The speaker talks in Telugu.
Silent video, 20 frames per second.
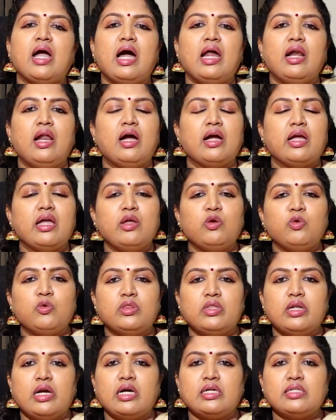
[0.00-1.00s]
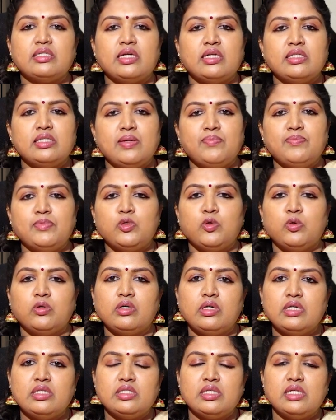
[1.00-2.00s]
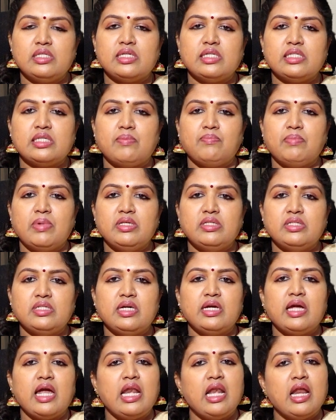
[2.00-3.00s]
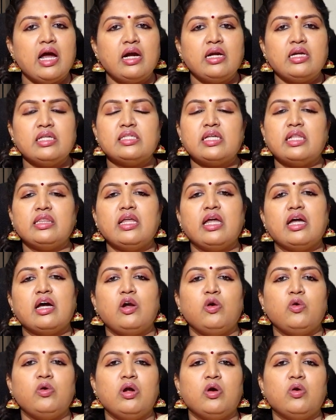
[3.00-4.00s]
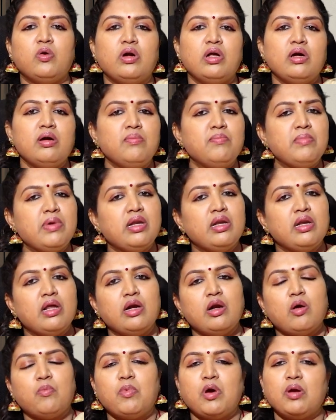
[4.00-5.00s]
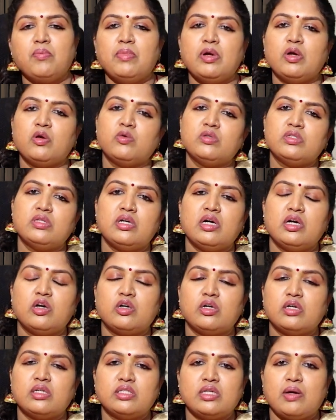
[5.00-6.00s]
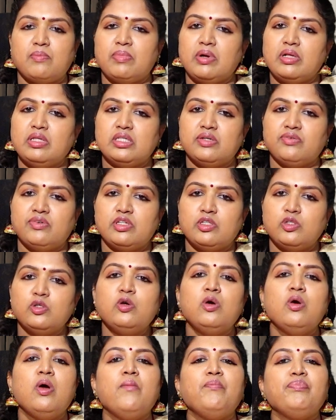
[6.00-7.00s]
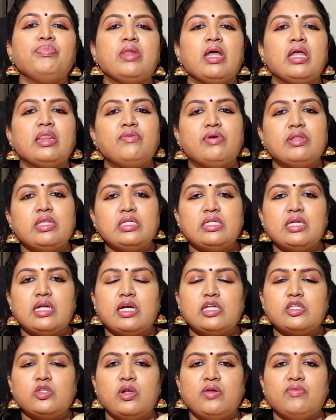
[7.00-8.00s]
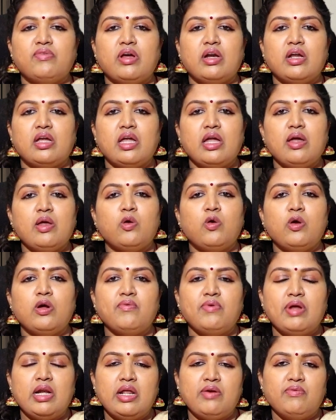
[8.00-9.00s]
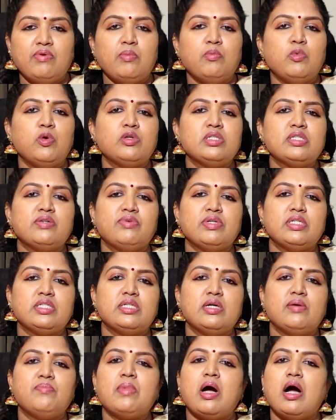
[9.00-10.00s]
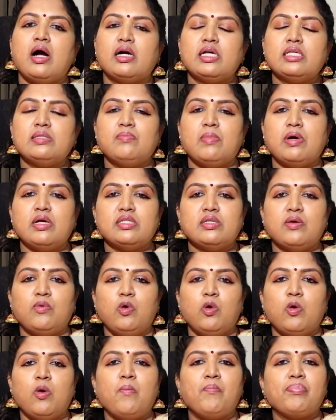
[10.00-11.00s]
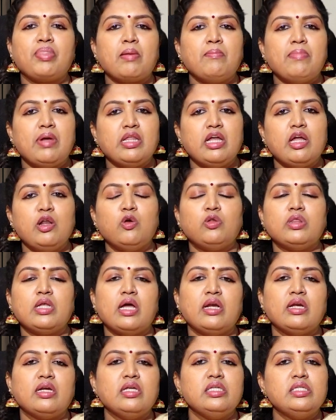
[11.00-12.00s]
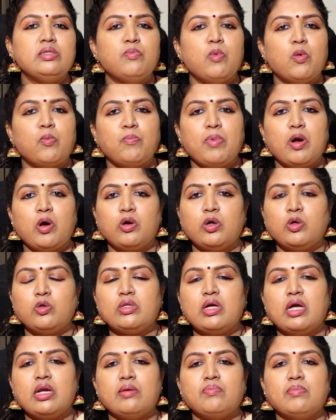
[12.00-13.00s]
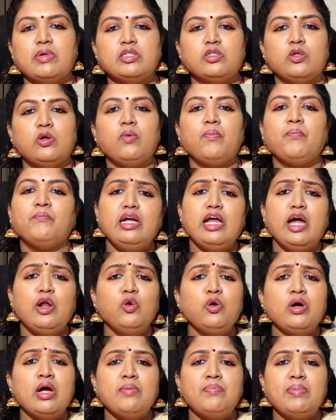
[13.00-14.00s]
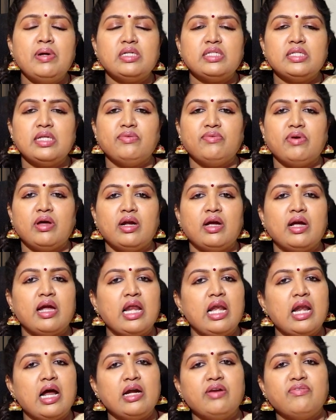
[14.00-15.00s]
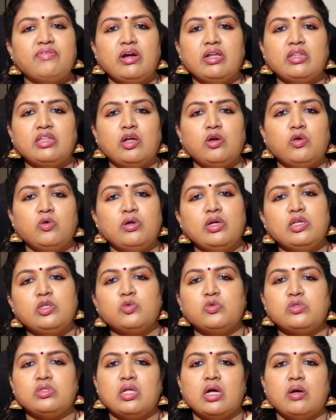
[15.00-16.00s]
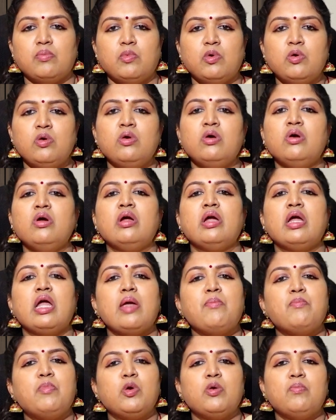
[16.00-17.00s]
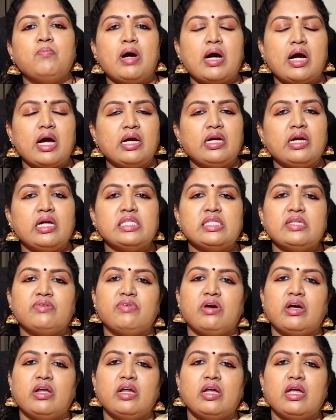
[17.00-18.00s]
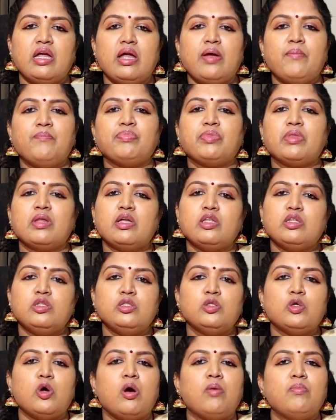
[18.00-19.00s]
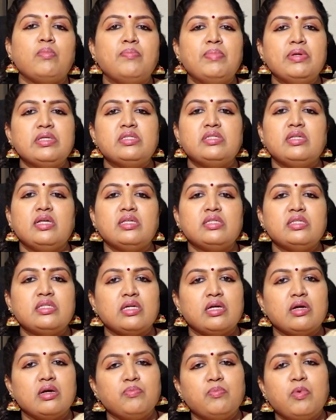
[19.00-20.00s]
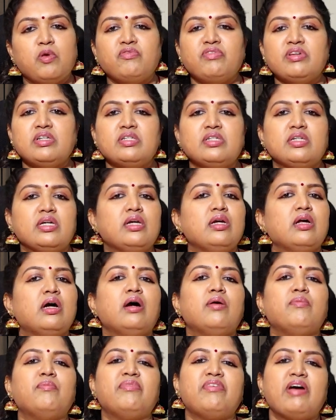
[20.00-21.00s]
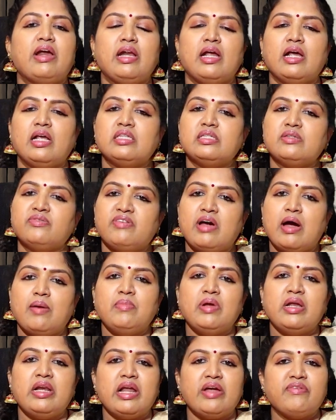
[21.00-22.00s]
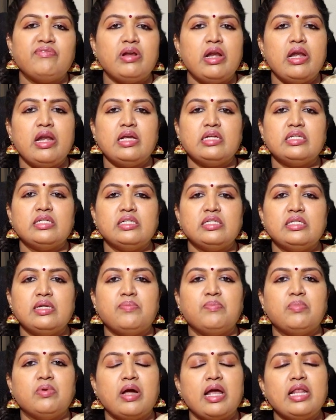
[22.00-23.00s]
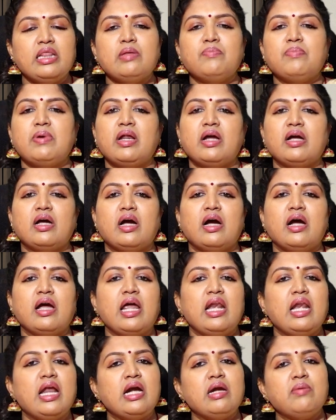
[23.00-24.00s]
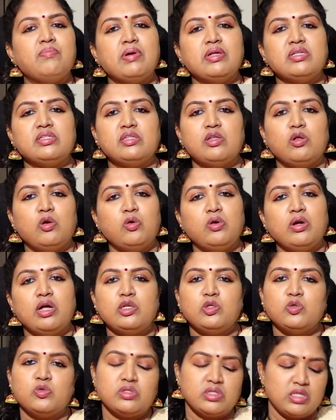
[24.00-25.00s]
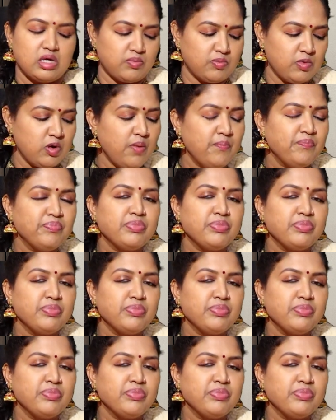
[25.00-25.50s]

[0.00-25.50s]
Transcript: అలాగే రుద్రాక్ష జెమ్స్టోన్ క్రిస్టల్స్కి సంబంధించి ఎలాంటి సందేహాలు ఉన్నా కూడా మీరు నన్ను అపాయింట్మెంట్ కోసం సంప్రదించవచ్చు ద్వాదశ రాశుల వారికి రెండు వేల ఇరవై మూడో సంవత్సరం ఆగస్ట్ మాసంలో పదిహేనో తారీఖు నుంచి ముప్పై ఒకటో తారీఖు మధ్యలో టారో కార్డ్ ప్రొడిక్షన్ ద్వారా ఎలాంటి ఫలితాలు ఉన్నాయో చూస్తాము ఇప్పుడు మకర రాశి వారికి జాబ్ బిజినెస్ ప్రొఫెషన్ ఫైనాన్స్ ఫ్యామిలీ లైఫ్ రిలేషన్షిప్ హెల్త్ పరంగా ఎలాంటి పరిస్థితులు ఉన్నాయో చూస్తాము